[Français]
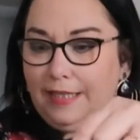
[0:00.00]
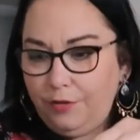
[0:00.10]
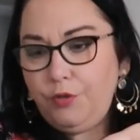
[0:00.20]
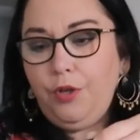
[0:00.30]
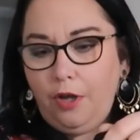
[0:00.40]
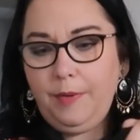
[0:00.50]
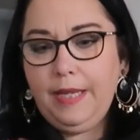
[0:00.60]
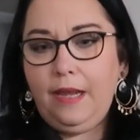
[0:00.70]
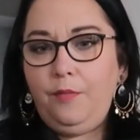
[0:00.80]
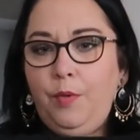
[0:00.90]
C'est une robe
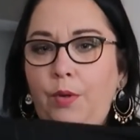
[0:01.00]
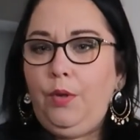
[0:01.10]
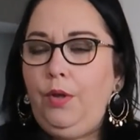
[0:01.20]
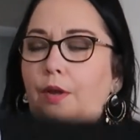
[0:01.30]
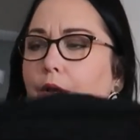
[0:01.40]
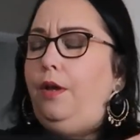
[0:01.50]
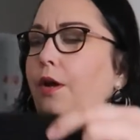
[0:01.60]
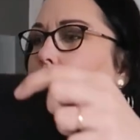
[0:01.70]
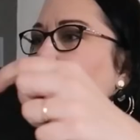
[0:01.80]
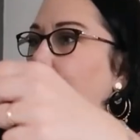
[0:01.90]
également, euh,
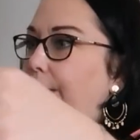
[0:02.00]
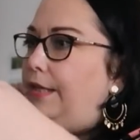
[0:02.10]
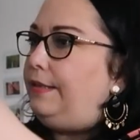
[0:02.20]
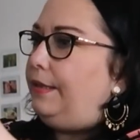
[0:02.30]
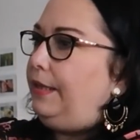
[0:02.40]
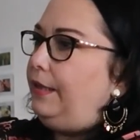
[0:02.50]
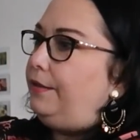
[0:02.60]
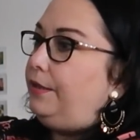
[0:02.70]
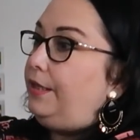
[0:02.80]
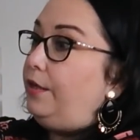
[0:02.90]
robe qui est,
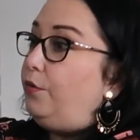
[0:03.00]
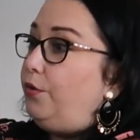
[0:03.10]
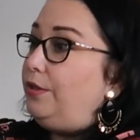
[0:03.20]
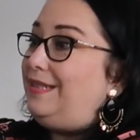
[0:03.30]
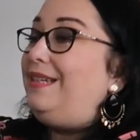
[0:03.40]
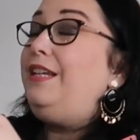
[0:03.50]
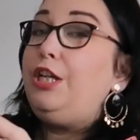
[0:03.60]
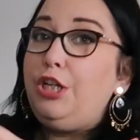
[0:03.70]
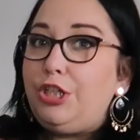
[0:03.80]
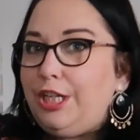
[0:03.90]
euh, qui est
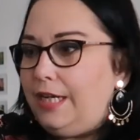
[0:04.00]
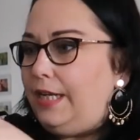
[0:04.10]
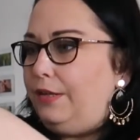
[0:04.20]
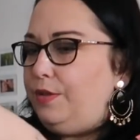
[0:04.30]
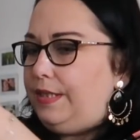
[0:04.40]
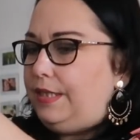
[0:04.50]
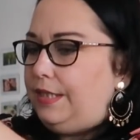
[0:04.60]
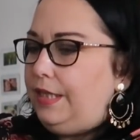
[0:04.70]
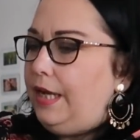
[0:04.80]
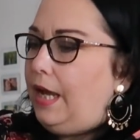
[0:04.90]
logotée chez les
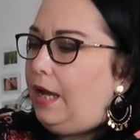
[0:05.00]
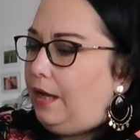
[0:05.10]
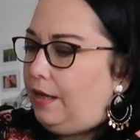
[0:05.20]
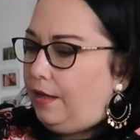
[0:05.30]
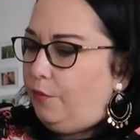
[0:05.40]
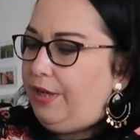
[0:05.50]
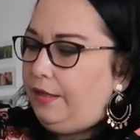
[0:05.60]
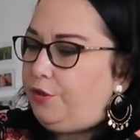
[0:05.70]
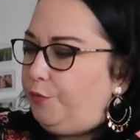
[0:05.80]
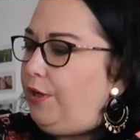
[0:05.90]
aussi. Euh,
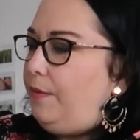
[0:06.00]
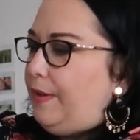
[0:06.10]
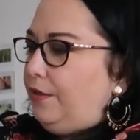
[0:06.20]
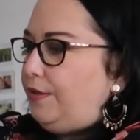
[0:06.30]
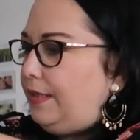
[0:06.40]
oui, je me rappelle de